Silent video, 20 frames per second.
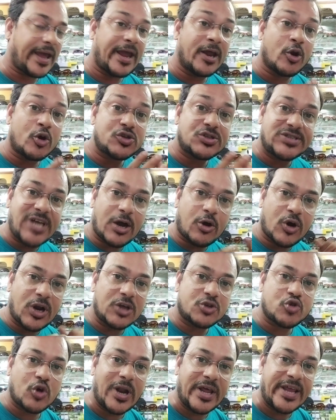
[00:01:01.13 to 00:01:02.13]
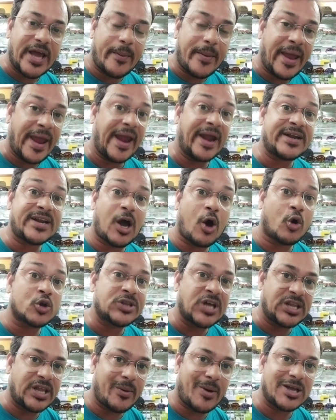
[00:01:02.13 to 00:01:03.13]
হেনস্থা করে চলে যাবে এটা
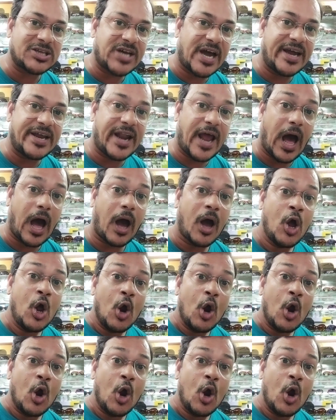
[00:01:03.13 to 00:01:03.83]
হতে দেওয়া যায় না